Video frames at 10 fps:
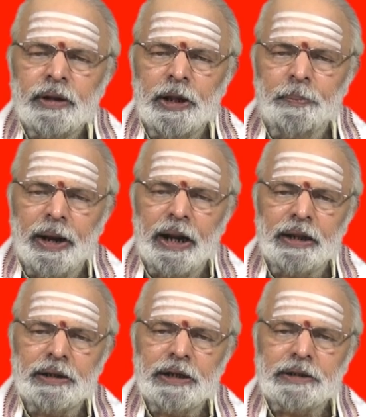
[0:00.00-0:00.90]

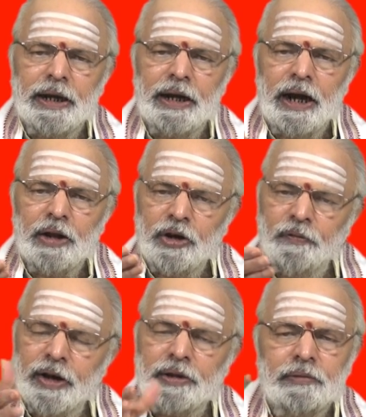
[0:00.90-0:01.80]
దీపారాధన చేస్తే అదొక
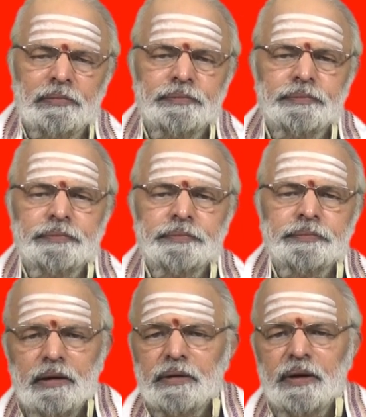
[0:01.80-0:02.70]
ఫలితం
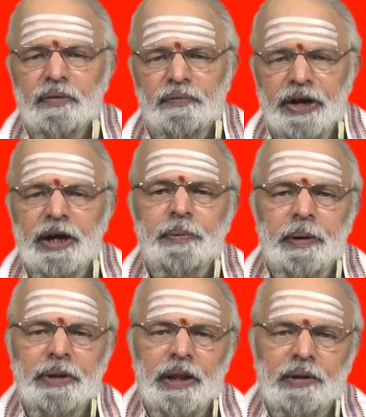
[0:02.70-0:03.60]
వెండి
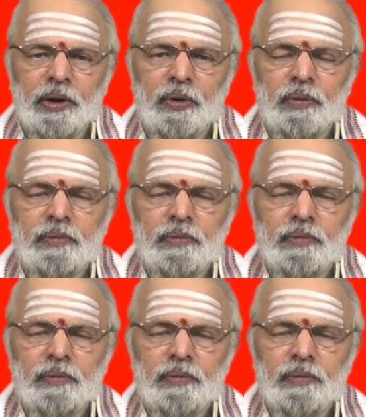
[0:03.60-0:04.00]
ప్రమిదలతో